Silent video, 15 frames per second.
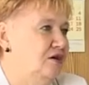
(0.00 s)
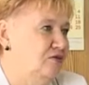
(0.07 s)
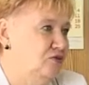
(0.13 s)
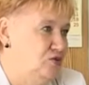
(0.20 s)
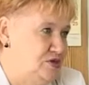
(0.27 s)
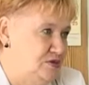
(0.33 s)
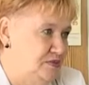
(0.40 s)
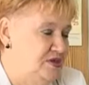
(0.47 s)

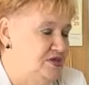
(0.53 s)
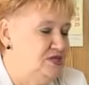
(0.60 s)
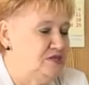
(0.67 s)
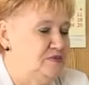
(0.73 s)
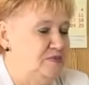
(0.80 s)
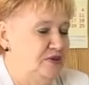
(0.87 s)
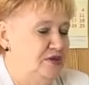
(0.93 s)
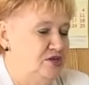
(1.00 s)
август
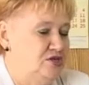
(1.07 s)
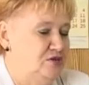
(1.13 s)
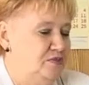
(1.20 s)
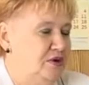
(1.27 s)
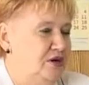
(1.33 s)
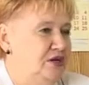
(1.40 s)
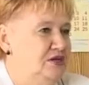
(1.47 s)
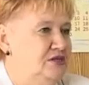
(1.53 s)
месяц по нашей
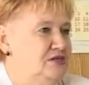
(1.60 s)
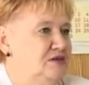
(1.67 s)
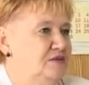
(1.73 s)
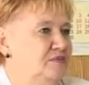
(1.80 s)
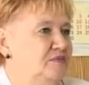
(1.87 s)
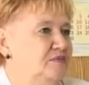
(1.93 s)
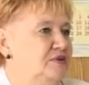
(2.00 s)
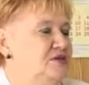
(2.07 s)
больнице
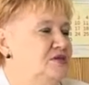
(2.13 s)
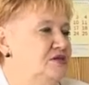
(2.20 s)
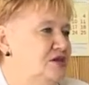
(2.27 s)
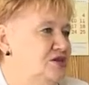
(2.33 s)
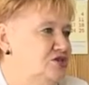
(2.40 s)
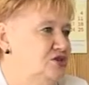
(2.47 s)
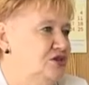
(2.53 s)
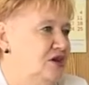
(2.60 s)

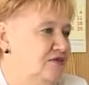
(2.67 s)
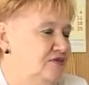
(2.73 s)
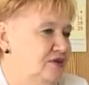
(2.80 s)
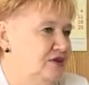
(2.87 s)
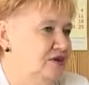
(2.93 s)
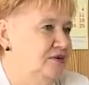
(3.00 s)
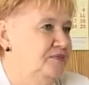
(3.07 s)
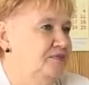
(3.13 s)
50 человек.